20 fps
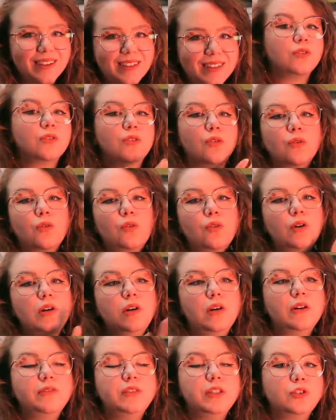Donc en gros,
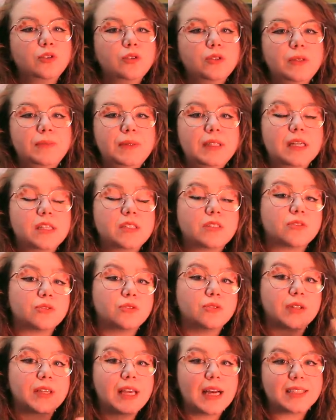Love et Joe déménagent dans
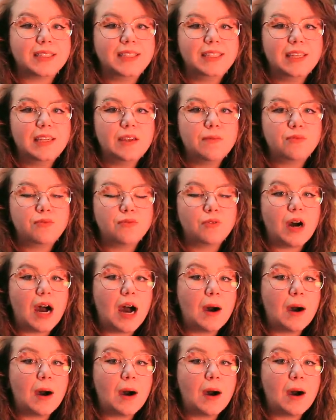ce quartier pour